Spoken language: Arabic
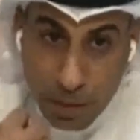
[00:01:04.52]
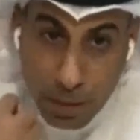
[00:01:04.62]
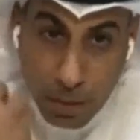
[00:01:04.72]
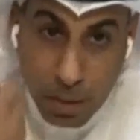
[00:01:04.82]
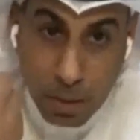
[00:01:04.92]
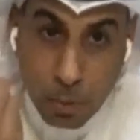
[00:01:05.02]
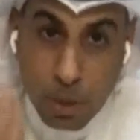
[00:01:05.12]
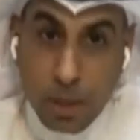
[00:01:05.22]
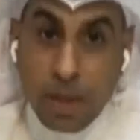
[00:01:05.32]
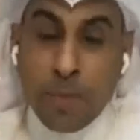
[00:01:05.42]
آه،
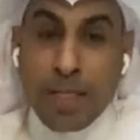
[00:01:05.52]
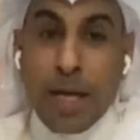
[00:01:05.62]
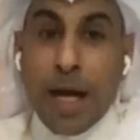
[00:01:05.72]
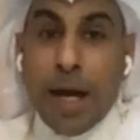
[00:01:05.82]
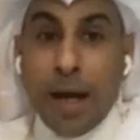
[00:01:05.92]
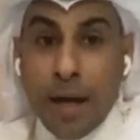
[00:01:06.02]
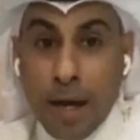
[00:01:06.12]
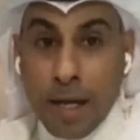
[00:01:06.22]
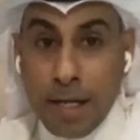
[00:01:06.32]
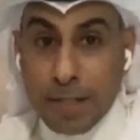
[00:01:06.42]
والمساحه
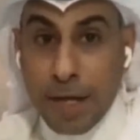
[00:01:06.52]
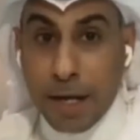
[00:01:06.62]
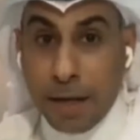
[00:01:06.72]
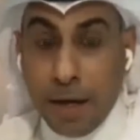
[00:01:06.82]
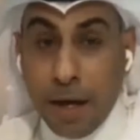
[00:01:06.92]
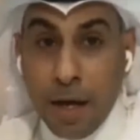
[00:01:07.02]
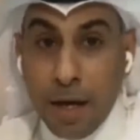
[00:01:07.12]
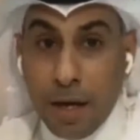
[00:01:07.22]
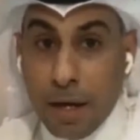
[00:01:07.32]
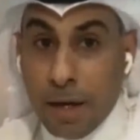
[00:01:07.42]
اللي يستحقها.
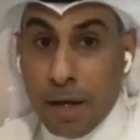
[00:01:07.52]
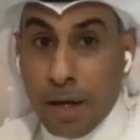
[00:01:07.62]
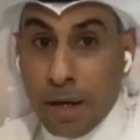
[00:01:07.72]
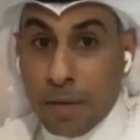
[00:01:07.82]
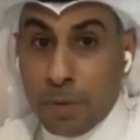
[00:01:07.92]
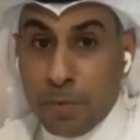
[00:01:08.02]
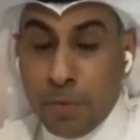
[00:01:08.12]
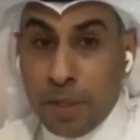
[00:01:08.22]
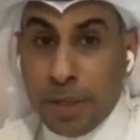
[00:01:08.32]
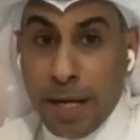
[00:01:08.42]
صحيح. آه،
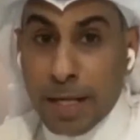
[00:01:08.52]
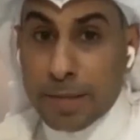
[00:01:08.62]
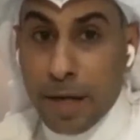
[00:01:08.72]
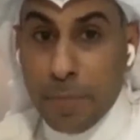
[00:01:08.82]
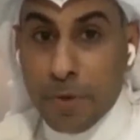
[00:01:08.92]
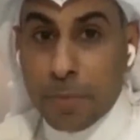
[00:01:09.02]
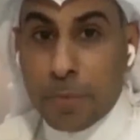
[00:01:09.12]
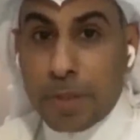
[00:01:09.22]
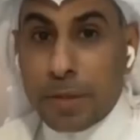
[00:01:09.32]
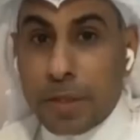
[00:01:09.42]
في نهايه الامر ابو
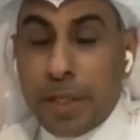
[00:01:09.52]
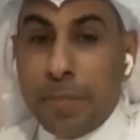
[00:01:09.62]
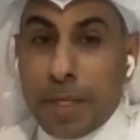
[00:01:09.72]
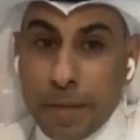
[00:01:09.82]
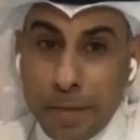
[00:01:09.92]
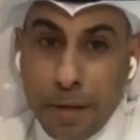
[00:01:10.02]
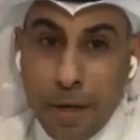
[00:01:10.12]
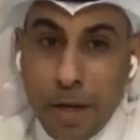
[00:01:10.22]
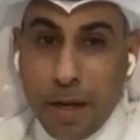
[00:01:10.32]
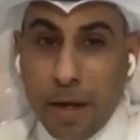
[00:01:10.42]
بدر يمكن
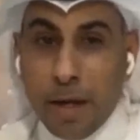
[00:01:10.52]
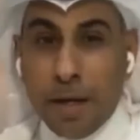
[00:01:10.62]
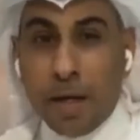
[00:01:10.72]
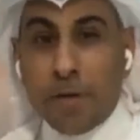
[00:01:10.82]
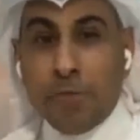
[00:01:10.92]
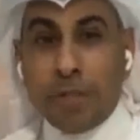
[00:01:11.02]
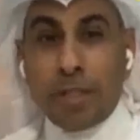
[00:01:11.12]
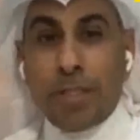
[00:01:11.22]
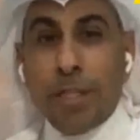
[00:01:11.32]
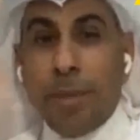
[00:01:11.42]
في
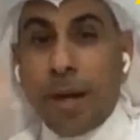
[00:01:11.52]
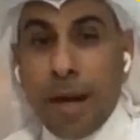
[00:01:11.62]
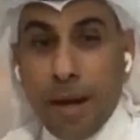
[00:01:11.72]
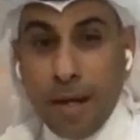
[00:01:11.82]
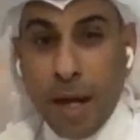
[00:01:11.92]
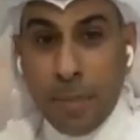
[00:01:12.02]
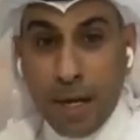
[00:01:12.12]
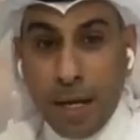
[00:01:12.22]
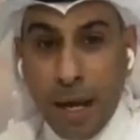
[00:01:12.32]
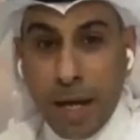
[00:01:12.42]
تصريح مر على الاعلام
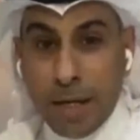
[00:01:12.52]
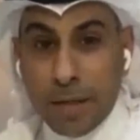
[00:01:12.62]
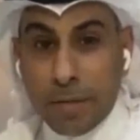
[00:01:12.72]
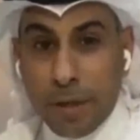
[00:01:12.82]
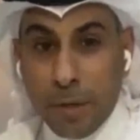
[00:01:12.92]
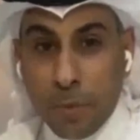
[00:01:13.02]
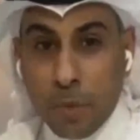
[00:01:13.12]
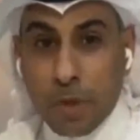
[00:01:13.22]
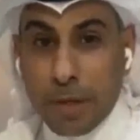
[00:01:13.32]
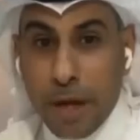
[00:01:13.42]
الهلالي
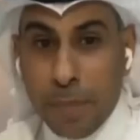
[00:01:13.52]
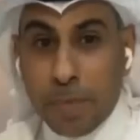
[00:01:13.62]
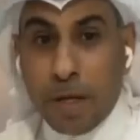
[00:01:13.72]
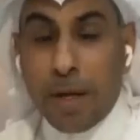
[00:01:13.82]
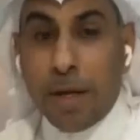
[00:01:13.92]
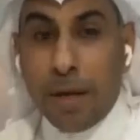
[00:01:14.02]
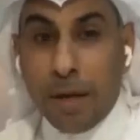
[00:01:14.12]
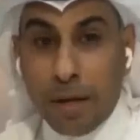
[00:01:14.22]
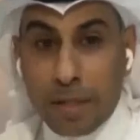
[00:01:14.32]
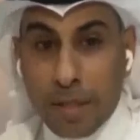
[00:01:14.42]
مرور كرام
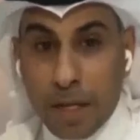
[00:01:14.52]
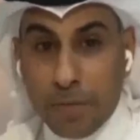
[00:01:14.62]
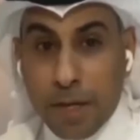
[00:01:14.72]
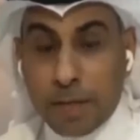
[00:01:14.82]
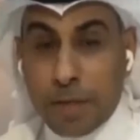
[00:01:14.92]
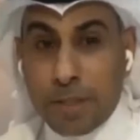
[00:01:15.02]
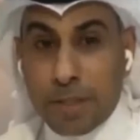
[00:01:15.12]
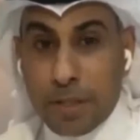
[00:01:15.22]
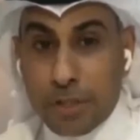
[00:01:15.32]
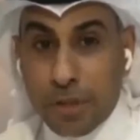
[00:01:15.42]
للاستاذ فهد
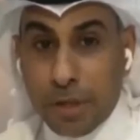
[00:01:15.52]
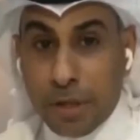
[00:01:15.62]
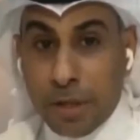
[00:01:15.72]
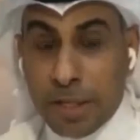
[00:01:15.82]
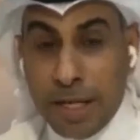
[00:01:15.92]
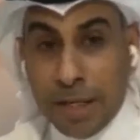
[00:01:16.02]
المدرج يعني